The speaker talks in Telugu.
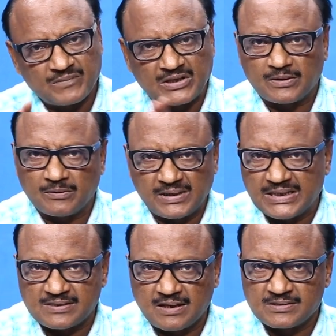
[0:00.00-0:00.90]
నంద
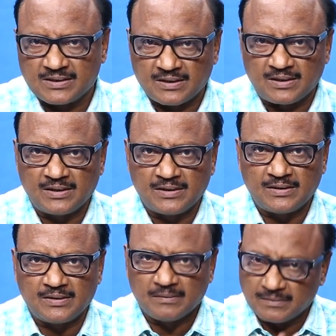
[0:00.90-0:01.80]
వైఎస్ రాజశేఖర రెడ్డి
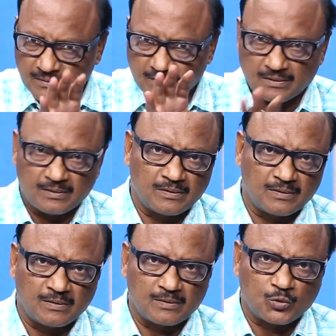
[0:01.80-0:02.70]

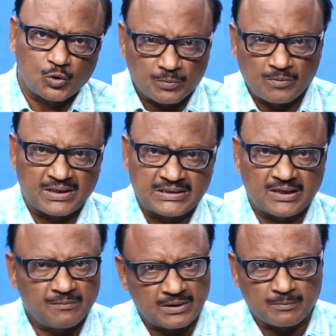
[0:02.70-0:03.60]
కుటుంబం
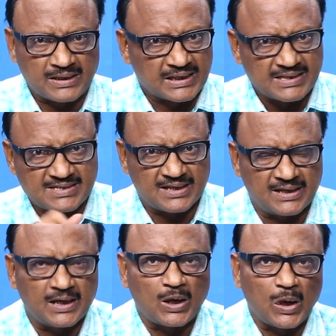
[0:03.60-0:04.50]
కిందనే మనం
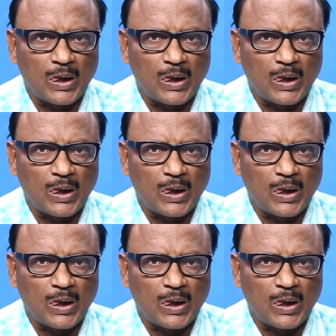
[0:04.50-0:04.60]
పరిగణించాలి